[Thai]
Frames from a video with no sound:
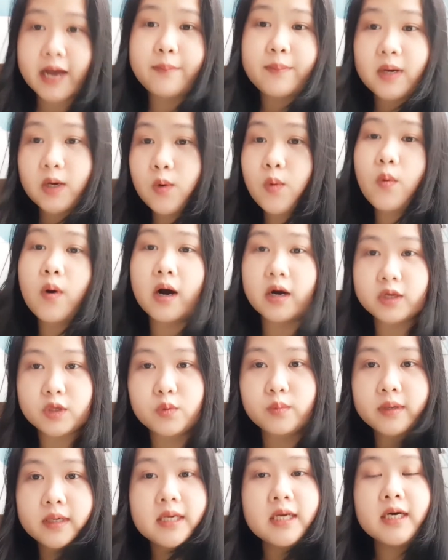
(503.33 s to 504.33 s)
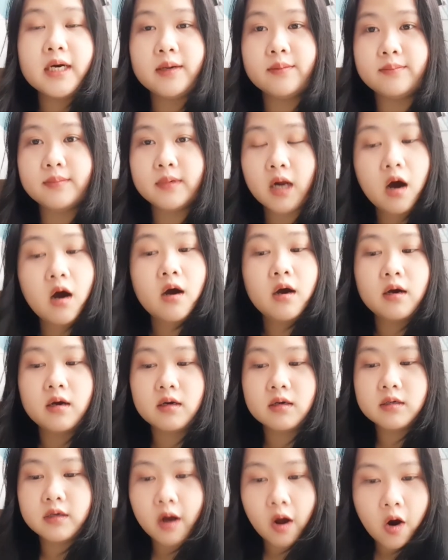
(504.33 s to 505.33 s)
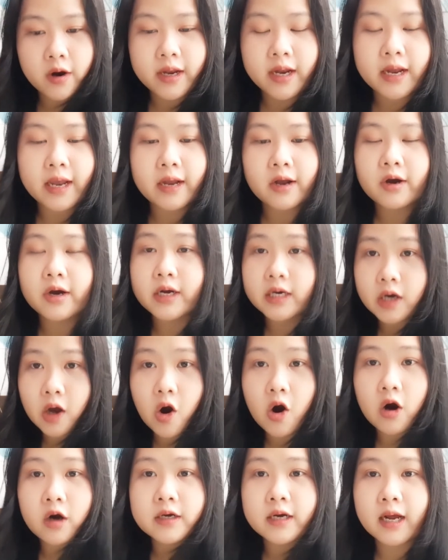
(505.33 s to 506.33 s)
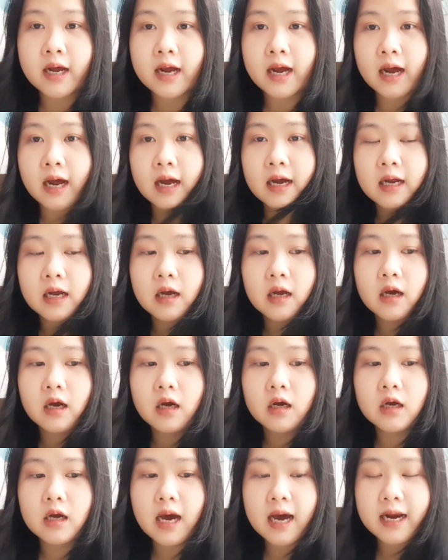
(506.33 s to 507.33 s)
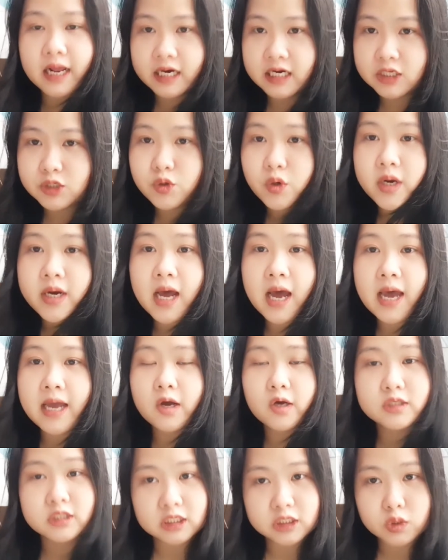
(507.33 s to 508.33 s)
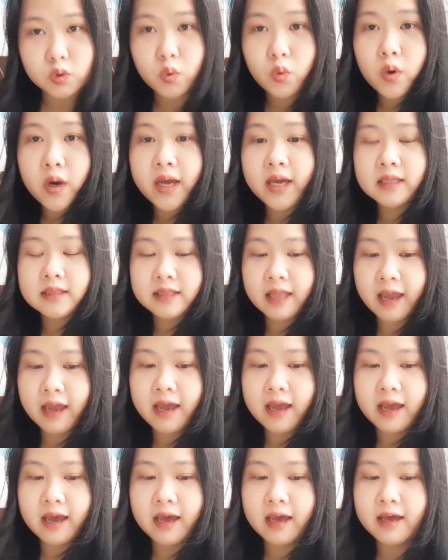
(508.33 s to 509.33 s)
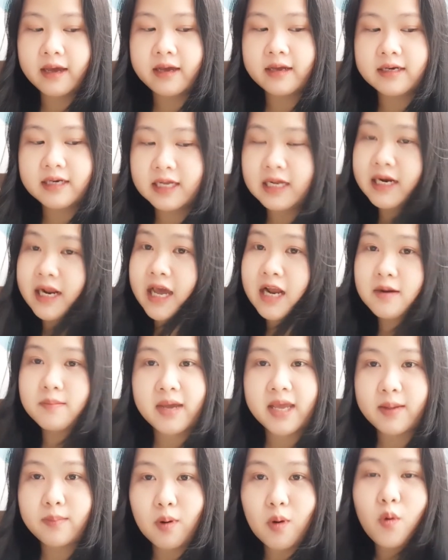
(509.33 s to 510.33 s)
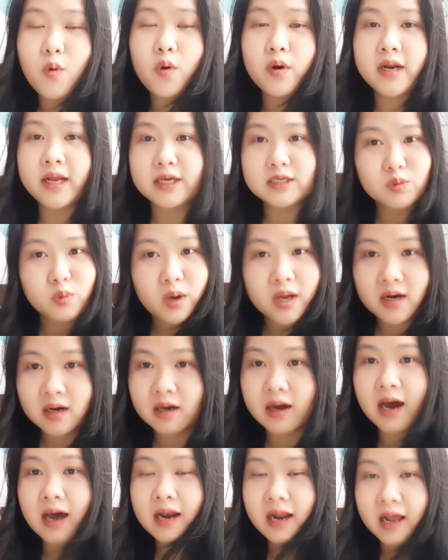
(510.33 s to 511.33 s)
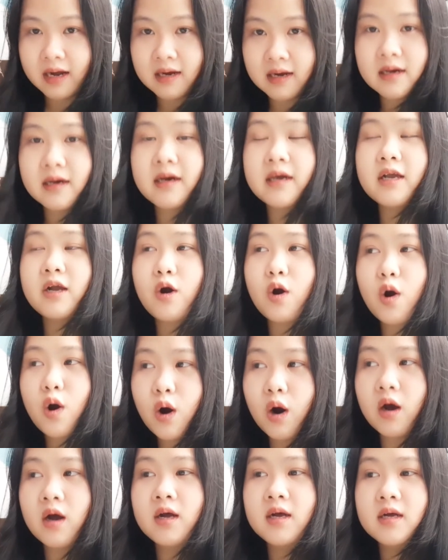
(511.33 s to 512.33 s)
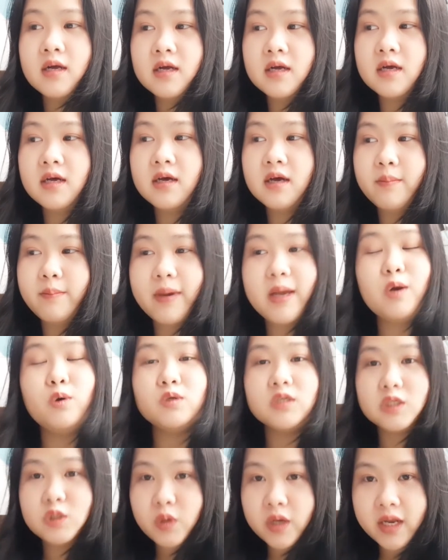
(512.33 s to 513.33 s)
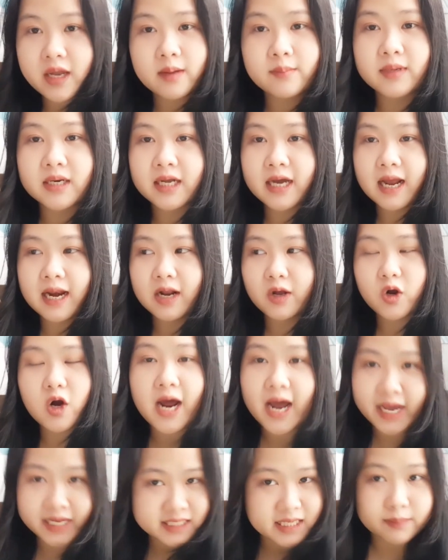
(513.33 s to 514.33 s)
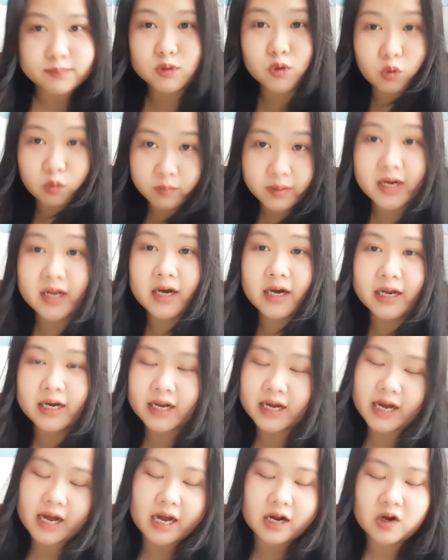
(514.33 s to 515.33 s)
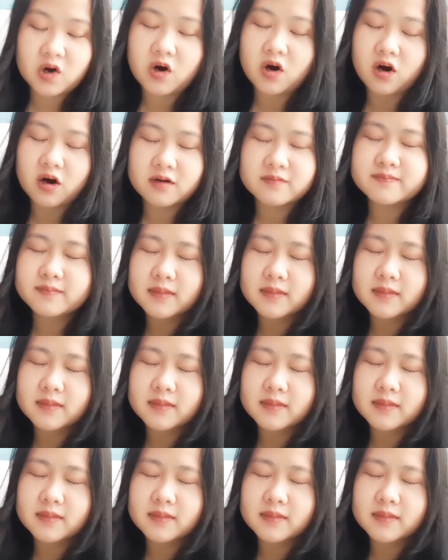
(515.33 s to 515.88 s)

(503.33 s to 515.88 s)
ยังเป็นห่วงอยู่เหมือนเดิมเนาะน้องยังไงก็คือน้องนะคะอะไรที่ช่วยได้ก็จะช่วยแต่นี่เล่นไม่พูดให้ช่วยเหลืออะไรเลยก็ไม่รู้จะช่วยยังไงเหมือนกันแล้วก็หายสับสนไปเลยนะคะก็